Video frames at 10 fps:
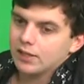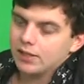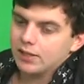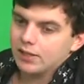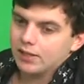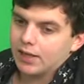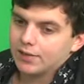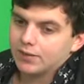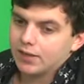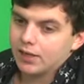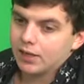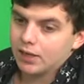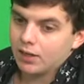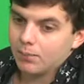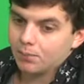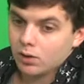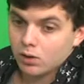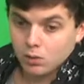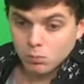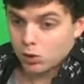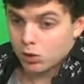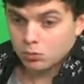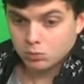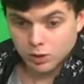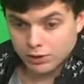Y así que, bueno,